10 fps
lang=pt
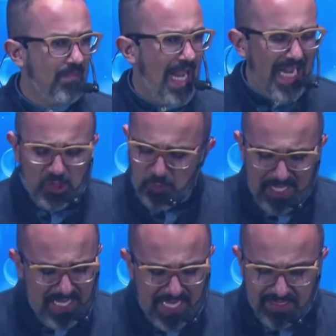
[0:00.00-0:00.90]
É a
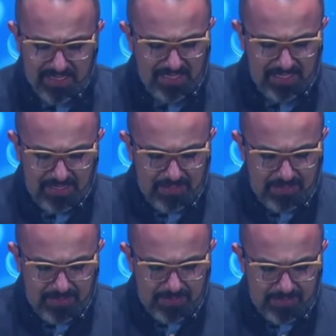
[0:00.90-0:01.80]
experiência
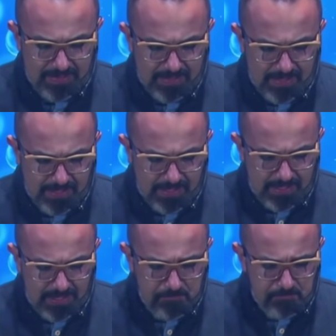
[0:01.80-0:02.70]

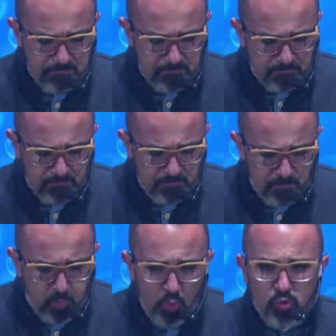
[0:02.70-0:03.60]
que
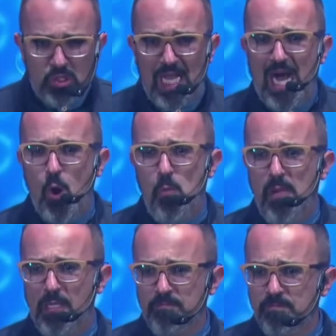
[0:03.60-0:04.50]
pulsa a
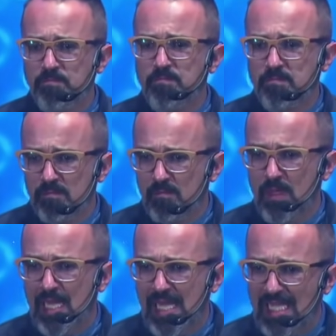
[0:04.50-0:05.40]
alma.
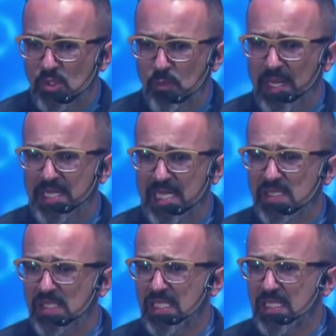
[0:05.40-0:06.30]
É a experiência